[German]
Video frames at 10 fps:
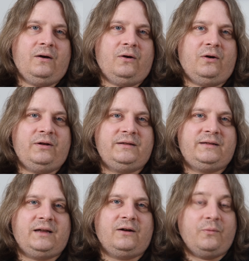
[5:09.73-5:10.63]
Und
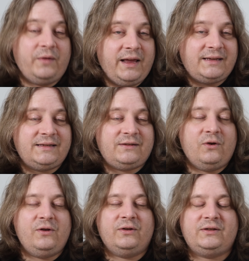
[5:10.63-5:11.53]
dann kommt der nächste
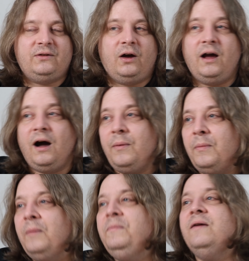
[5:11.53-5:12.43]
Söldner und sagt, ah ja,
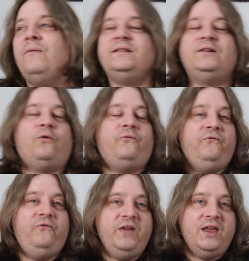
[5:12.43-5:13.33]
aber bei mir war es ja noch
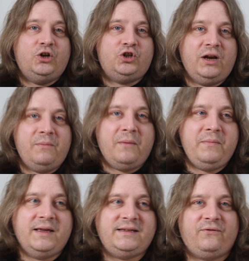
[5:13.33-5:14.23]
viel schlimmer,
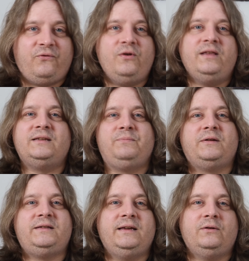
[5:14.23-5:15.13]
mir ist ja Folgendes
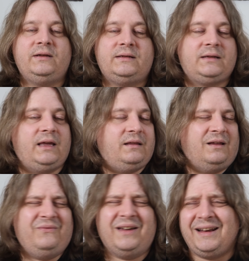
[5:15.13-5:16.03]
passiert und es geht
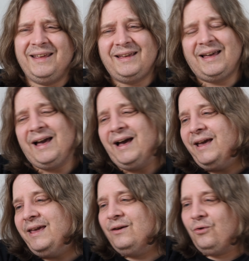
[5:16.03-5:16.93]
dann wirklich
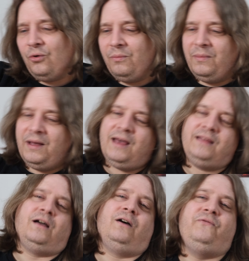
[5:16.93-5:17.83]
rei rum,
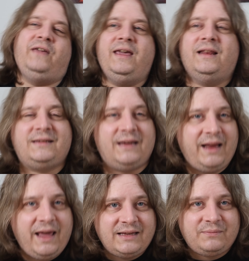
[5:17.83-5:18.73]
darf jeder
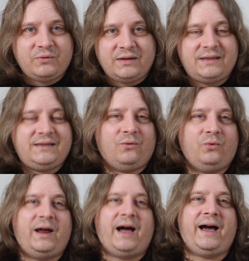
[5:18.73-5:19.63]
seine
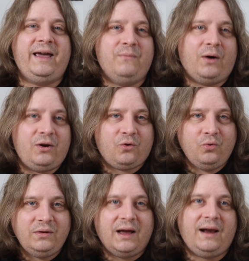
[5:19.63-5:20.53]
Exposition einmal
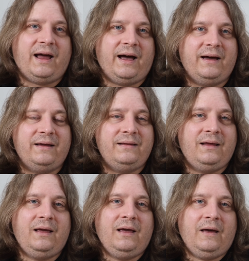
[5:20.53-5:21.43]
runterleiern
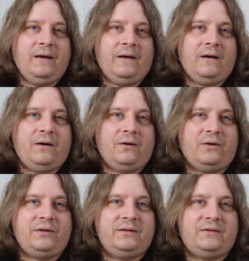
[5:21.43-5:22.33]

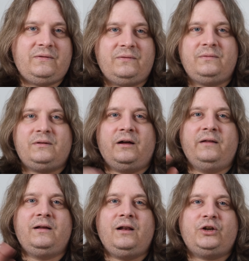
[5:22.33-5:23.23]
und
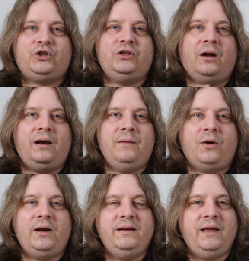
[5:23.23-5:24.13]
dann klatschen alle
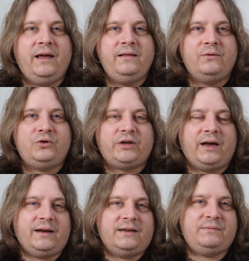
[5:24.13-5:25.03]
mal in die Hände und
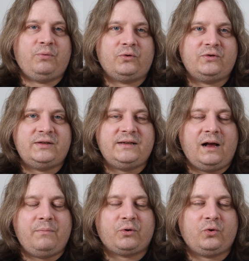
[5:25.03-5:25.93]
steigern das
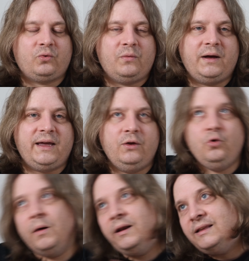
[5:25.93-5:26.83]
Bruttosozialprodukt und man geht
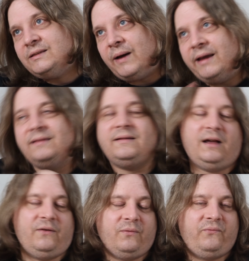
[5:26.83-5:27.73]
über in den zweiten
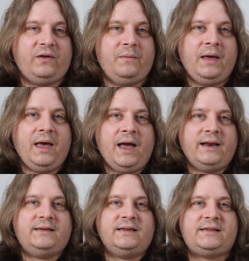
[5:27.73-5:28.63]
Teil vom Film.
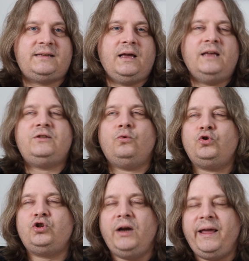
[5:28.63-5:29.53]
Das ist
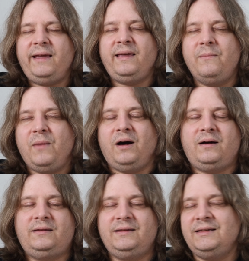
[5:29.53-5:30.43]
so schlecht
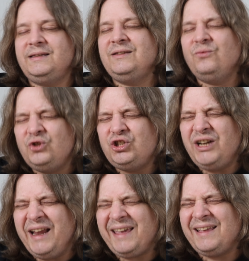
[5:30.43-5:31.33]
gemacht, das ist so
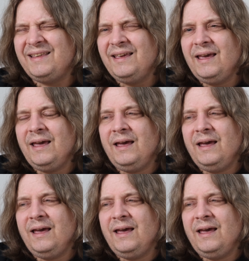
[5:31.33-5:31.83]
schlecht.